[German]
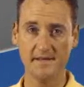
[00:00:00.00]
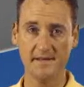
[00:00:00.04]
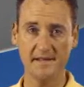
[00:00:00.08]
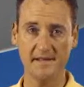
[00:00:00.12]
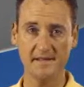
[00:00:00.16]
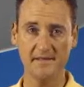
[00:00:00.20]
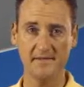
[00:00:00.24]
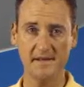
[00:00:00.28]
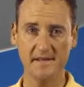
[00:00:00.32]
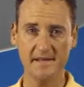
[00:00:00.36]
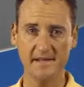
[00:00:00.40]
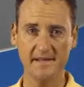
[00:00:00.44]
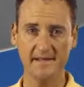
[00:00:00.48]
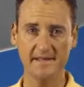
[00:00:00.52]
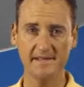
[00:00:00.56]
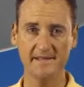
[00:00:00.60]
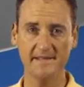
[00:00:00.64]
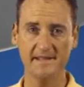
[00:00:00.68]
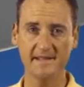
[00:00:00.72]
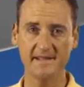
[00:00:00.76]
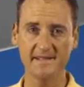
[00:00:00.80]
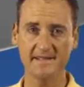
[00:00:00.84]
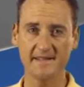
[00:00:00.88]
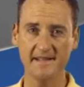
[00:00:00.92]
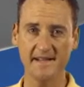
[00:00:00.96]
Das Wetter
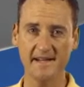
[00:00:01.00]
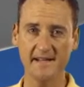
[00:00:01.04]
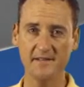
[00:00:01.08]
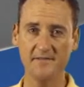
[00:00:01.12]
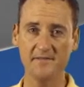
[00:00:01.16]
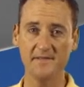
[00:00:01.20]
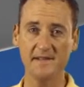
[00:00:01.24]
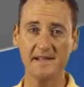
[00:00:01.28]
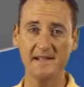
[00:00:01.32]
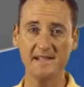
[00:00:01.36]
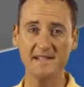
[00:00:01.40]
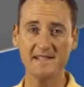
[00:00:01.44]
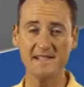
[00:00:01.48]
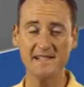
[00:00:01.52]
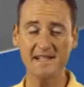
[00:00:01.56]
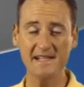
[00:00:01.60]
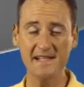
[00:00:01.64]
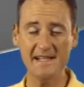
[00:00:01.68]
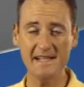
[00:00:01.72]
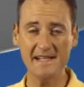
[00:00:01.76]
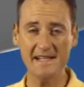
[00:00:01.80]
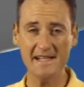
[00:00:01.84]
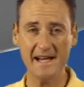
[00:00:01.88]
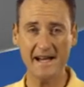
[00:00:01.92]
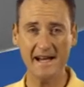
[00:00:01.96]
ist derzeit wirklich
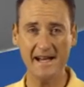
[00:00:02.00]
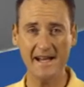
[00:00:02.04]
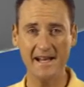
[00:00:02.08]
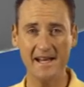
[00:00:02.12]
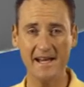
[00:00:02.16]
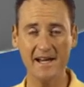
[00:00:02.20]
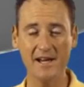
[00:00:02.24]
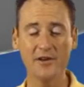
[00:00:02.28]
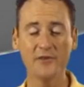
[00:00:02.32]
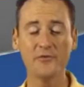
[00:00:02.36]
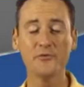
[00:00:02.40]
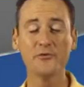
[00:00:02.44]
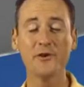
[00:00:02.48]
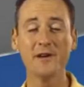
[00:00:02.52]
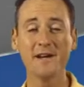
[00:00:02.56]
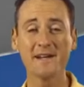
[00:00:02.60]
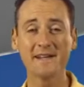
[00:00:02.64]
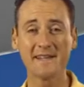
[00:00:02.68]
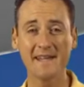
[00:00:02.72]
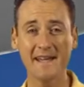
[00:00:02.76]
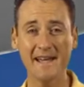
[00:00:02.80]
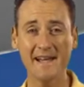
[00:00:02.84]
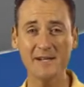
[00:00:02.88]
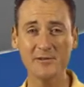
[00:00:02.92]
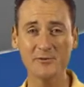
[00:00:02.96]
ideal für
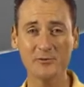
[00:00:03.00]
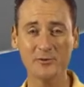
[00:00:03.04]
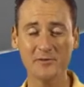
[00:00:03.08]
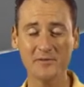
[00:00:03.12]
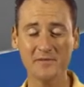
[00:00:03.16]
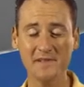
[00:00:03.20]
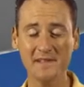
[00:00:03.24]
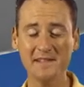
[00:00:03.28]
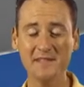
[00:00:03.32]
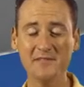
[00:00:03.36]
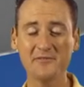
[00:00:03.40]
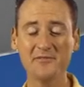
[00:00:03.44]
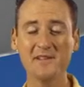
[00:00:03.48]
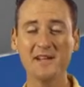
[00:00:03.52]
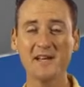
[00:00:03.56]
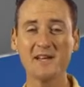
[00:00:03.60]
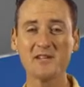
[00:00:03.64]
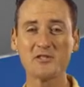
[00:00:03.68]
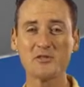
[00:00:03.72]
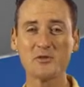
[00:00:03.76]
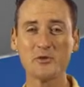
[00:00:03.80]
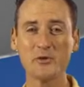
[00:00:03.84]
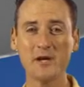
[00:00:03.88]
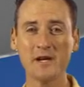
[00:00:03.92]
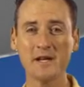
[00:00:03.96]
Erkältungen, wie Sie
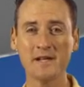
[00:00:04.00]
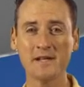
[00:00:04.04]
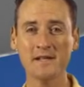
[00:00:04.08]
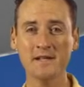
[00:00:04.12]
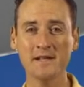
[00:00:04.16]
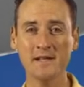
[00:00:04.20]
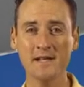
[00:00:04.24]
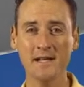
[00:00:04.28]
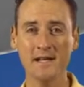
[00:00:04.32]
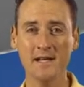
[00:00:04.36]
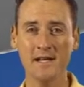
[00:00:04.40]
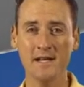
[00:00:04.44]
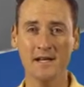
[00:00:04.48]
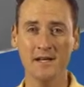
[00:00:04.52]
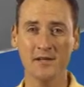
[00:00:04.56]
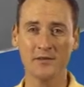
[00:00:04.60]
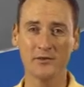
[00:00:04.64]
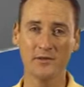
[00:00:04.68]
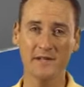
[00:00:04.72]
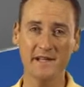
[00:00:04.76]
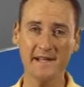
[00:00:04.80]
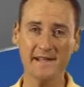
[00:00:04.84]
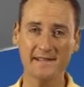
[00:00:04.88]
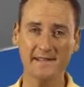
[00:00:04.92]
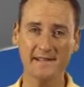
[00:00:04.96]
vielleicht hören.
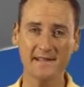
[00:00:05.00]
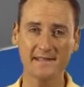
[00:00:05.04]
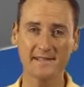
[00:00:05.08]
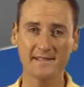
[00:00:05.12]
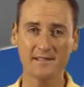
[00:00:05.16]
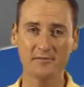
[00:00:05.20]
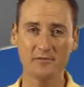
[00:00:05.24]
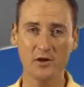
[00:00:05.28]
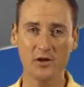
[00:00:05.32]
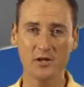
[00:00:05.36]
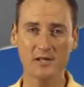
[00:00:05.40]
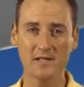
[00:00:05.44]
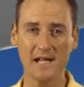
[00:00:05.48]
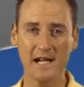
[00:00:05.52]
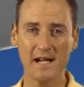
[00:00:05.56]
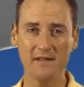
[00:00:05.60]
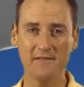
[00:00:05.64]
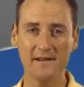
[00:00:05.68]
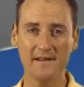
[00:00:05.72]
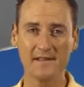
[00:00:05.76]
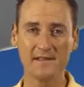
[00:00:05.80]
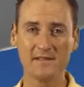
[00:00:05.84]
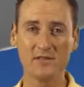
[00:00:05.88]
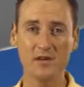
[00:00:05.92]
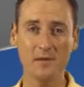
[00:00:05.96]
Zunächst letzte Woche
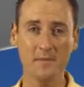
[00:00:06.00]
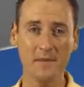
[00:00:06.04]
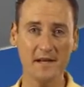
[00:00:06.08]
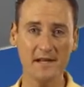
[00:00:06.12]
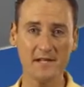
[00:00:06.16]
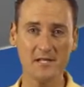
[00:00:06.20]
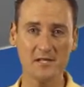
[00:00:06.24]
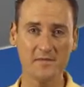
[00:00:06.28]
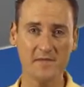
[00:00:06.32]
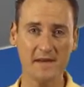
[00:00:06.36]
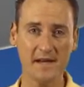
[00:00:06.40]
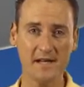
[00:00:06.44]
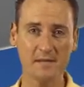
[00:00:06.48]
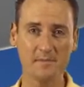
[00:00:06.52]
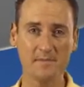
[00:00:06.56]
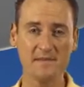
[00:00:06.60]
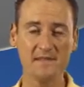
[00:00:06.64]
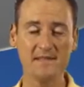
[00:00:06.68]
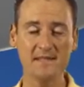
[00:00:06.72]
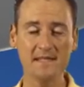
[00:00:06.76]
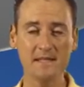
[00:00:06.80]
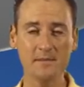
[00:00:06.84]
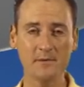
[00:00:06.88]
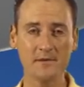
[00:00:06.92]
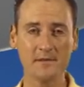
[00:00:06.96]
teilweise sommerliche Werte
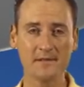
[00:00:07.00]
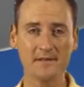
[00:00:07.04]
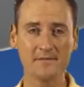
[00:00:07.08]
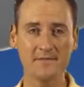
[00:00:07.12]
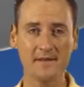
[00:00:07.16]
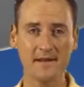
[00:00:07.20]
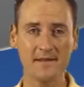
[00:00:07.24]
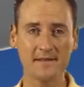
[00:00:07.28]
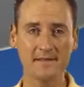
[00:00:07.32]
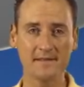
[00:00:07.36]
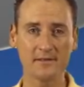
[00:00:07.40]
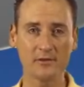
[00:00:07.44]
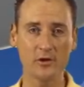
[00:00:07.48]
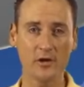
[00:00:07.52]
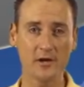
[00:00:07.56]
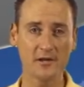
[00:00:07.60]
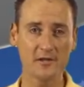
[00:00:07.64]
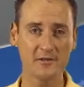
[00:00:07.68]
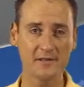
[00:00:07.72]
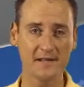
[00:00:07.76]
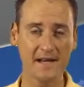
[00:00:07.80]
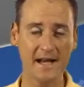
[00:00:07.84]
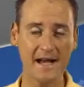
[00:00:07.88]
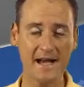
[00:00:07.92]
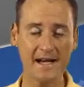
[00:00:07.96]
bis 27,
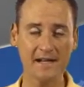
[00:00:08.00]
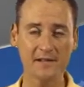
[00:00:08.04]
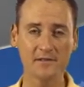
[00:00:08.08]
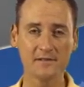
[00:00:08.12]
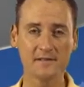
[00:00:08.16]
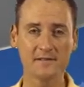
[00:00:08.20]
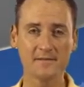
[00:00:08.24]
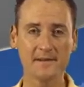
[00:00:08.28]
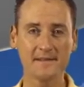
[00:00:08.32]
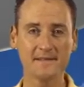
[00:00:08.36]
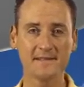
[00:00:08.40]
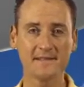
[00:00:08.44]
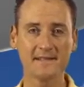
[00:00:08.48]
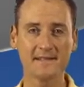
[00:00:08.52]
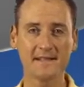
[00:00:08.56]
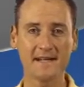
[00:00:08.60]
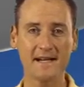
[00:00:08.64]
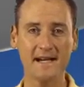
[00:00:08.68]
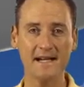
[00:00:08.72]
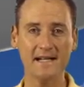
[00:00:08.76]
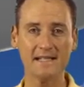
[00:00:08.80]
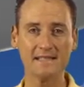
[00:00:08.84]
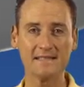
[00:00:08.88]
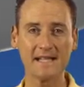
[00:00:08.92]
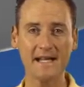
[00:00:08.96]
örtlich 28
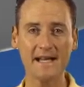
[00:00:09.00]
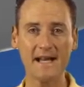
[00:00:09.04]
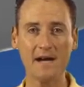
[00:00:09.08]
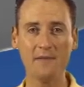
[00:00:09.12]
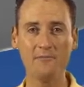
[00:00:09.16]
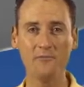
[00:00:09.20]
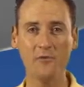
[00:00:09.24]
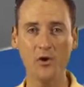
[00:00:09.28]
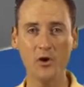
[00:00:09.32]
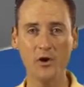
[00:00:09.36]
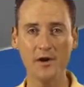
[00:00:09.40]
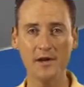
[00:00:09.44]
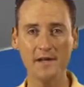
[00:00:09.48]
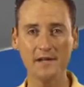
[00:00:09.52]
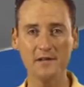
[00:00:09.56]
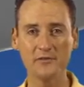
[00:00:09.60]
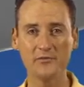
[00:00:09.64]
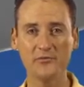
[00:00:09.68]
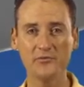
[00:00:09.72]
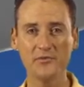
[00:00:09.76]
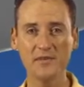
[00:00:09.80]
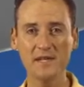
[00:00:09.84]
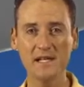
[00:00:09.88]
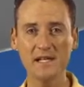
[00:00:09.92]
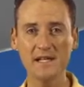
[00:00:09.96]
Grad. Dann am Wochenende
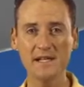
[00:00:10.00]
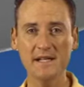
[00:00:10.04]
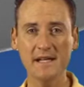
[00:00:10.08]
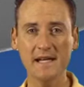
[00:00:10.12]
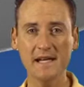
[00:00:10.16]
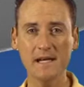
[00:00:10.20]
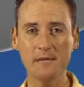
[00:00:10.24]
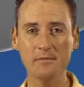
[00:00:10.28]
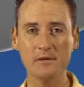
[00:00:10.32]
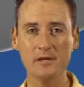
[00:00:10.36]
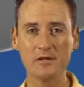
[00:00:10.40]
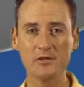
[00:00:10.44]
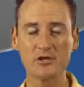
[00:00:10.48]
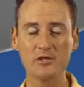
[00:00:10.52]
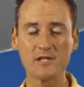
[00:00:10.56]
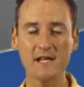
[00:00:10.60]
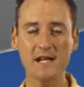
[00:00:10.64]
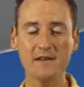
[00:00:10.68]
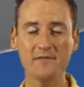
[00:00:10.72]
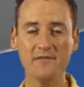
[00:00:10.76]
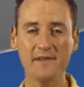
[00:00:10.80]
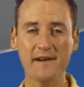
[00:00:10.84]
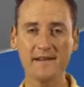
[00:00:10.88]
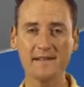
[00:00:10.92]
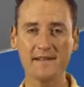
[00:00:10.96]
viel Nebel,
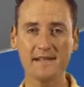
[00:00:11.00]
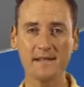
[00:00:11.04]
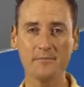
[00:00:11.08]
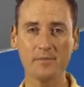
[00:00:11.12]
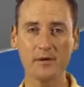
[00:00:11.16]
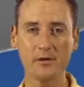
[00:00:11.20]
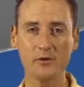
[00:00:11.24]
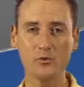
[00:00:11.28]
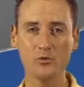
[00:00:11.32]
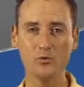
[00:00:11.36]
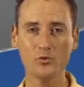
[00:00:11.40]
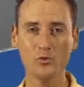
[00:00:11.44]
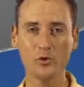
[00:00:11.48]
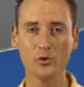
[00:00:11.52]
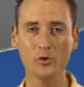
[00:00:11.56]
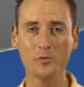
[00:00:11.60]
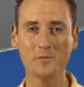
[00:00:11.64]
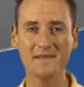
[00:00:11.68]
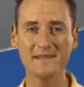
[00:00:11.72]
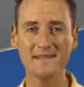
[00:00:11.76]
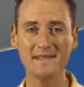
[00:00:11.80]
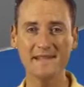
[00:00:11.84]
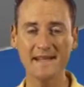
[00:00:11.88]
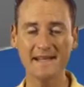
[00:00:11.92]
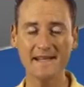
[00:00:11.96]
stellenweise Temperaturen
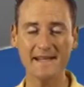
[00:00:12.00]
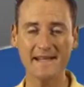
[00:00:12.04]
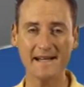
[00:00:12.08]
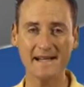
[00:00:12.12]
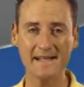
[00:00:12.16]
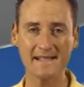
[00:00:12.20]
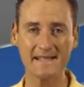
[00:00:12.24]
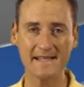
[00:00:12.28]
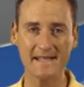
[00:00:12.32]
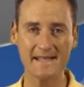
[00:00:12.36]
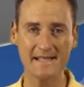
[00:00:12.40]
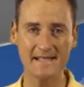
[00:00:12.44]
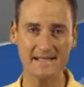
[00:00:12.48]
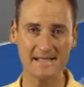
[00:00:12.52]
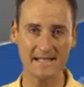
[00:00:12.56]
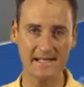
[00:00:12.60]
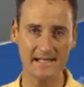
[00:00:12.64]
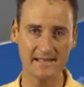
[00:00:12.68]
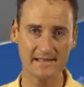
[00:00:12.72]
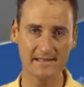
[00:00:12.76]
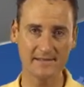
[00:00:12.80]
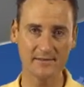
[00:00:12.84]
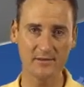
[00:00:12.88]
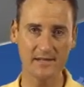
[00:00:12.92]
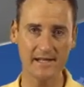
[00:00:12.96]
um 10 Grad kälter
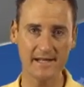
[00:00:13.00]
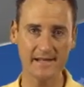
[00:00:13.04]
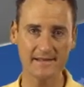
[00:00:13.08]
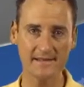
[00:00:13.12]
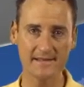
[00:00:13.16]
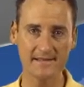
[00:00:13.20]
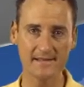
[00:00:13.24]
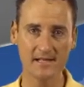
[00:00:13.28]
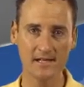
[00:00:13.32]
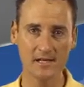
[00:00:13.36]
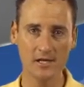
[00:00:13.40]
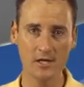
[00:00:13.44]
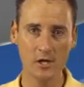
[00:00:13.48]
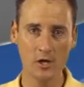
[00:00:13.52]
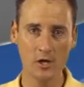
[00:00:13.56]
als zuletzt.